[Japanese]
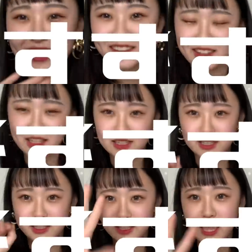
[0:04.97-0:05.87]
です
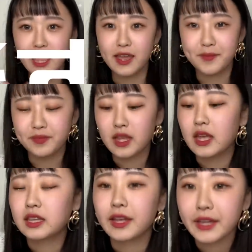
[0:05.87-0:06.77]
ね、
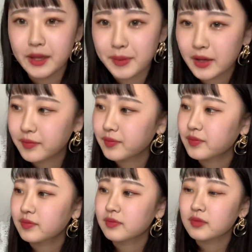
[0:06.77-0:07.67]
ただいま、
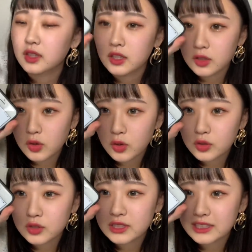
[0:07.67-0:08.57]
6
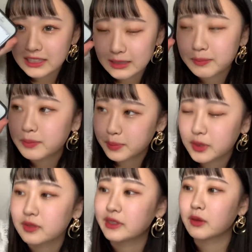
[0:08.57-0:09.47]
時1分
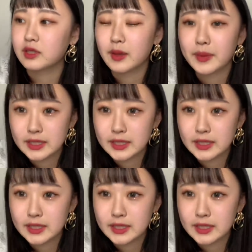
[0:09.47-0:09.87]
でございます。